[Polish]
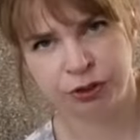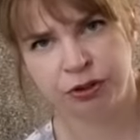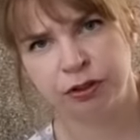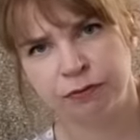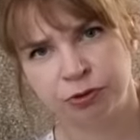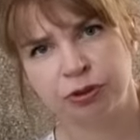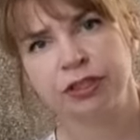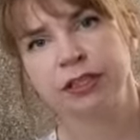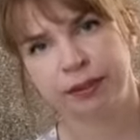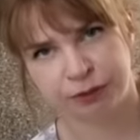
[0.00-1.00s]
to sitko w
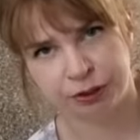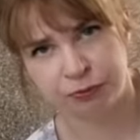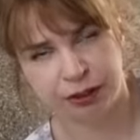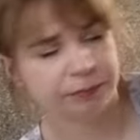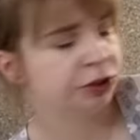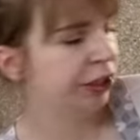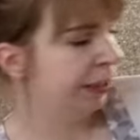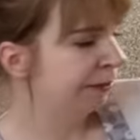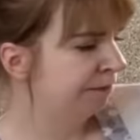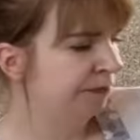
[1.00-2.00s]
ruch i nie przejmujemy
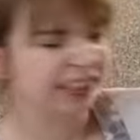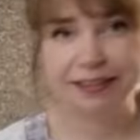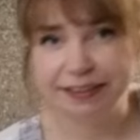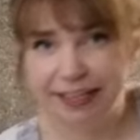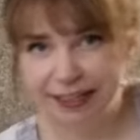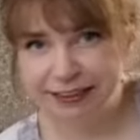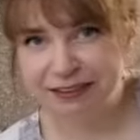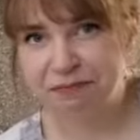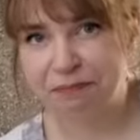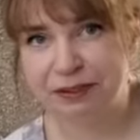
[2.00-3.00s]
się. I
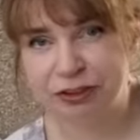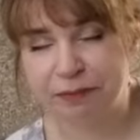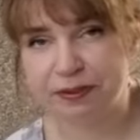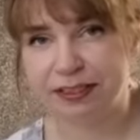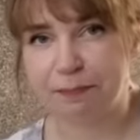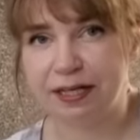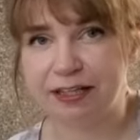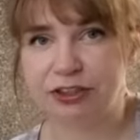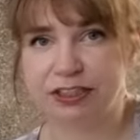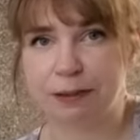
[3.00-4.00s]
teraz będziemy
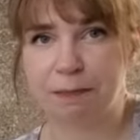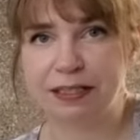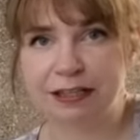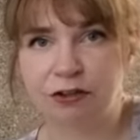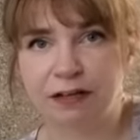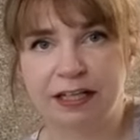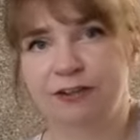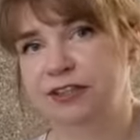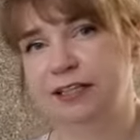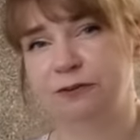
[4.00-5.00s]
zabierać się za
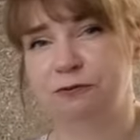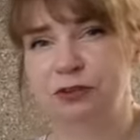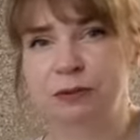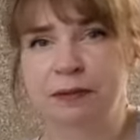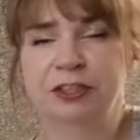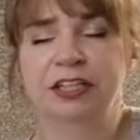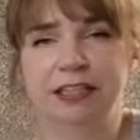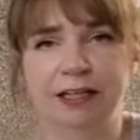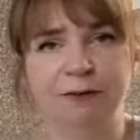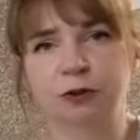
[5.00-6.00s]
panierowanie kotletów i
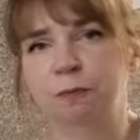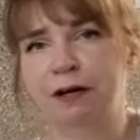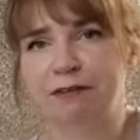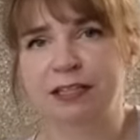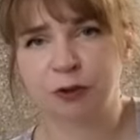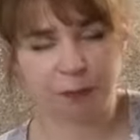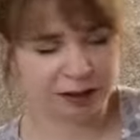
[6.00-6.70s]
smażenie i już prawie nasz